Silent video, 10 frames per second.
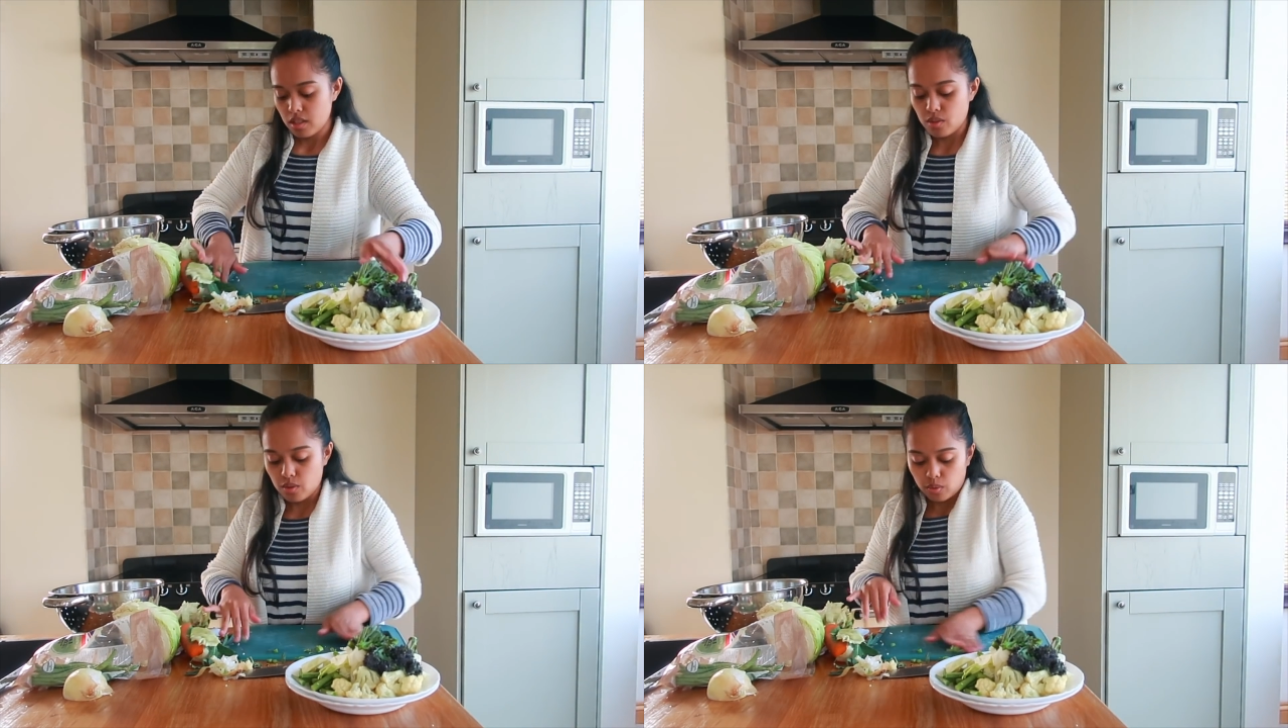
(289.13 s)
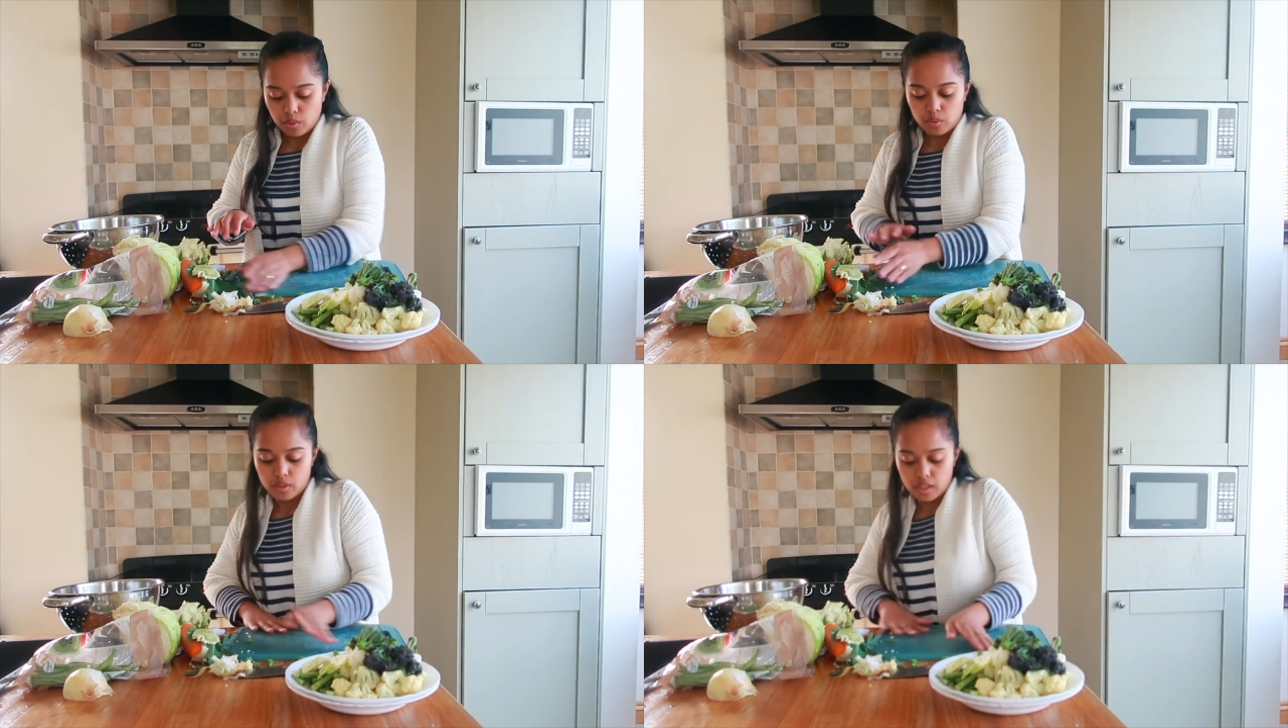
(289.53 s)

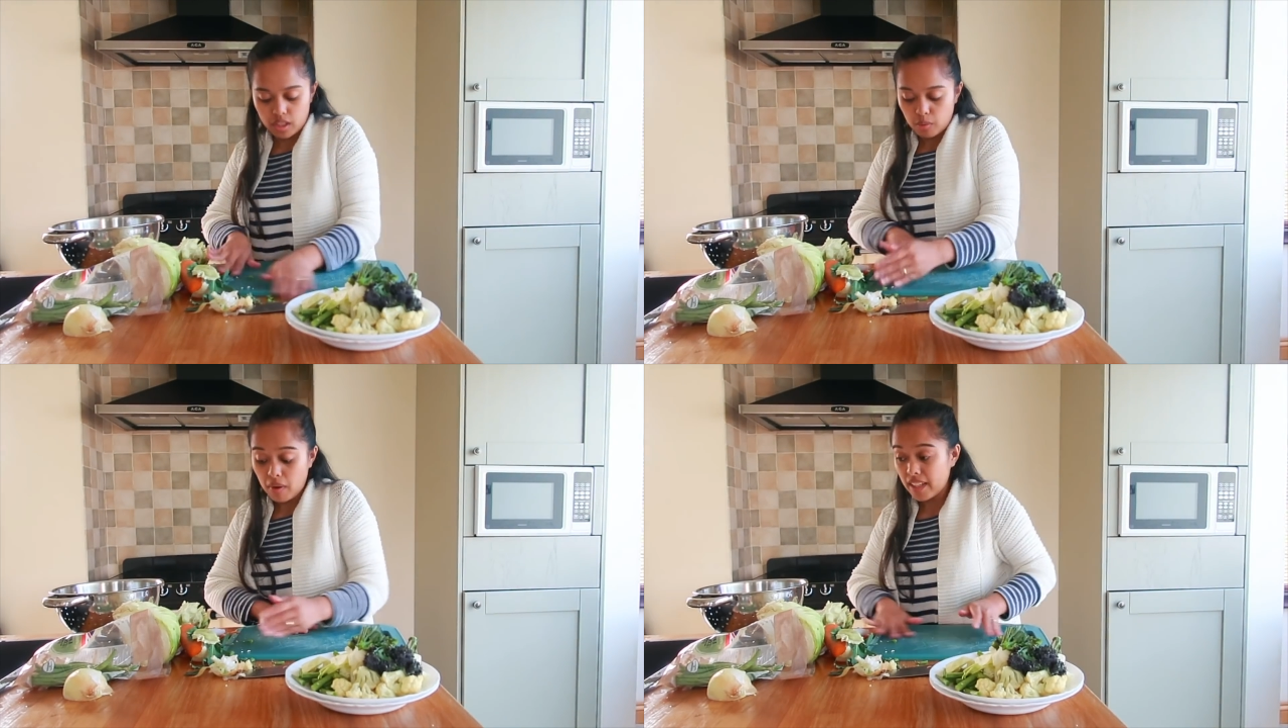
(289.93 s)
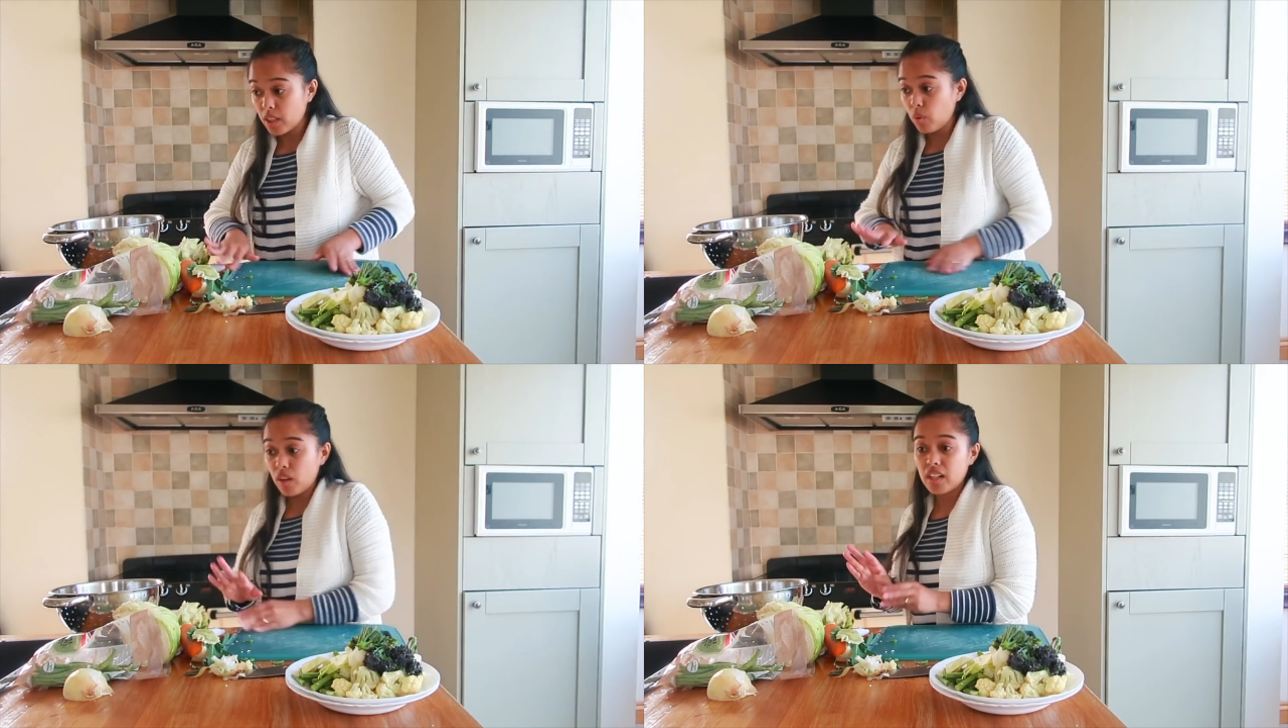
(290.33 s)
So,
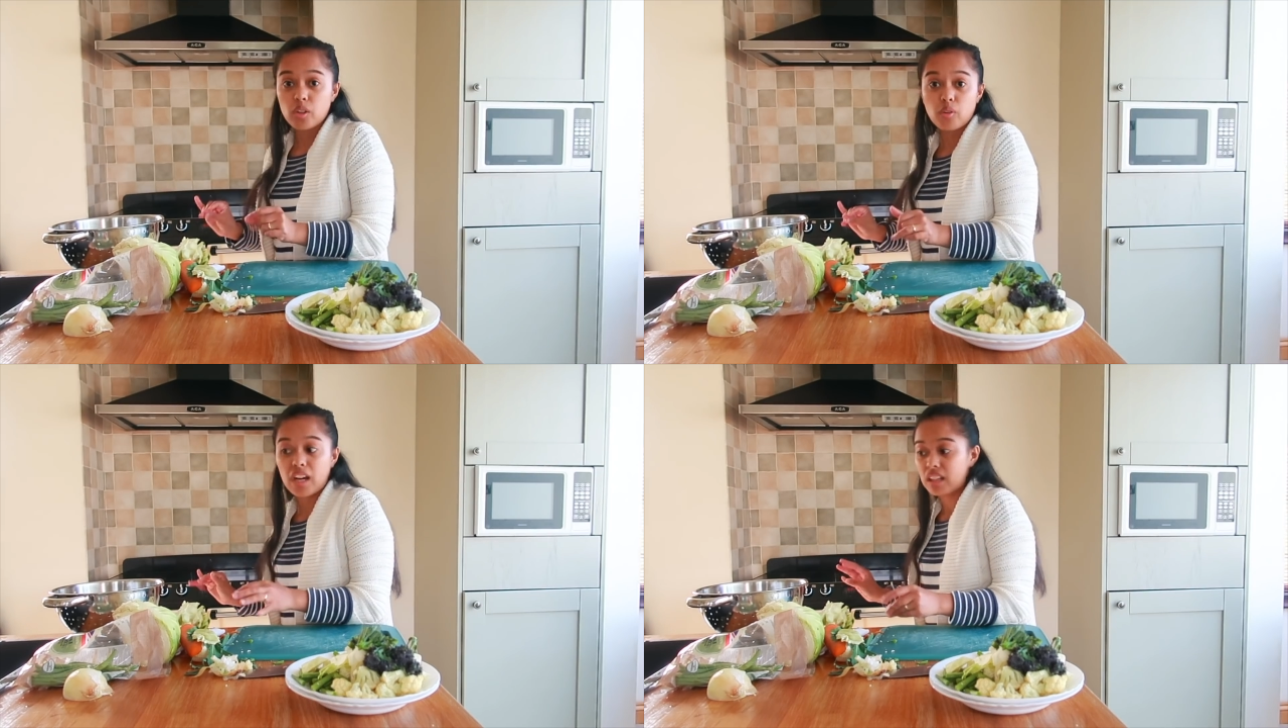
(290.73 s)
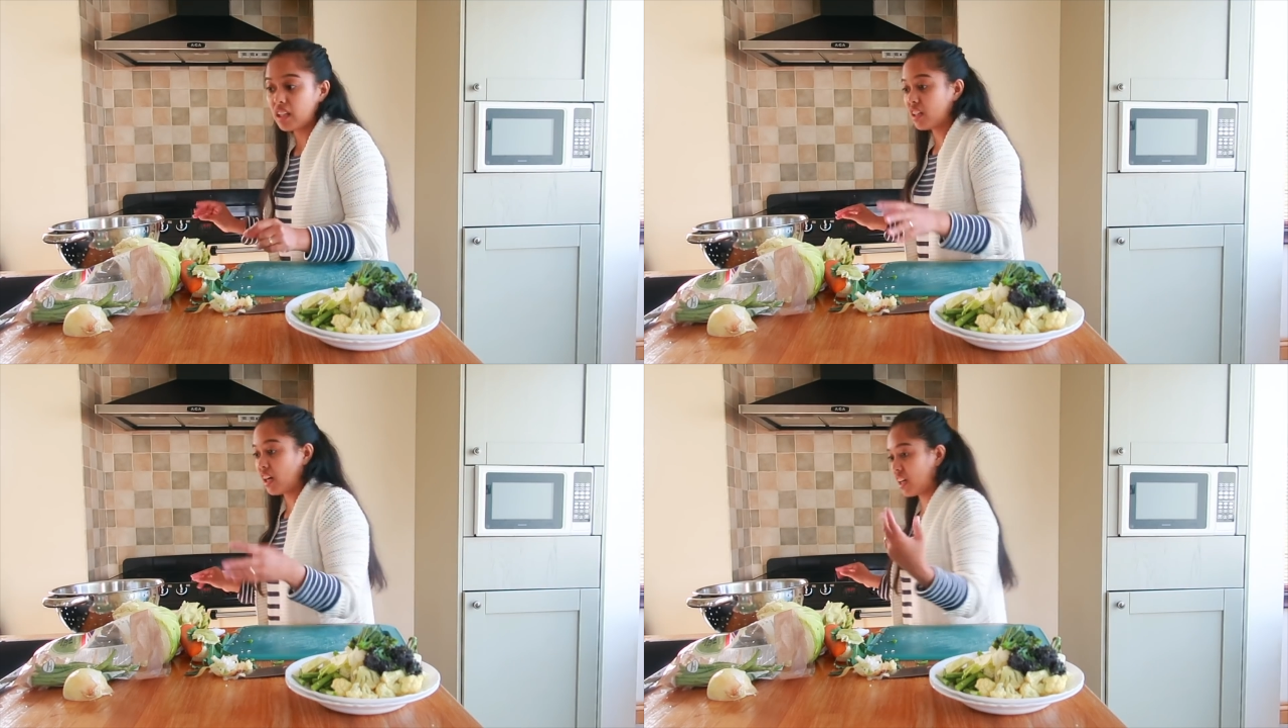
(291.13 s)
hihiwain ko lang yung ating